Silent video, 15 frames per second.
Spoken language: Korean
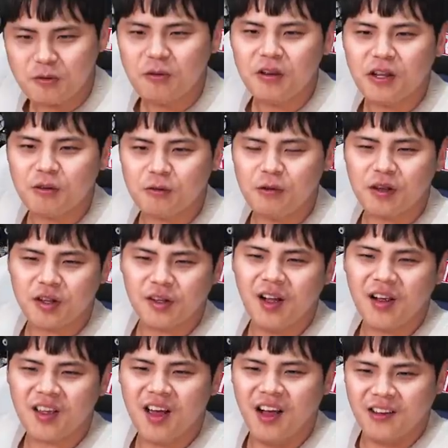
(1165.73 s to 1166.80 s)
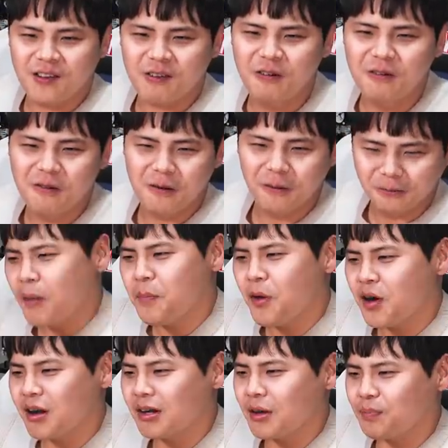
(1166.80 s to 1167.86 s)
쫄깃쫄깃한 게 아니고
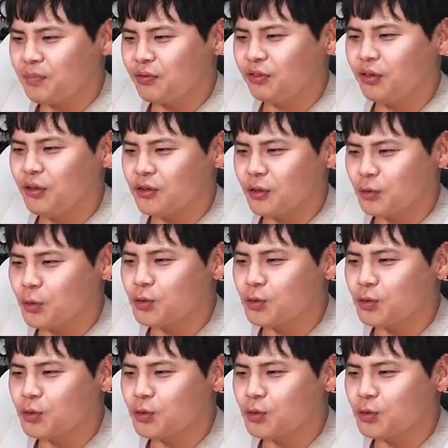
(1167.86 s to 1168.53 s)
퍽퍽하게 부서져.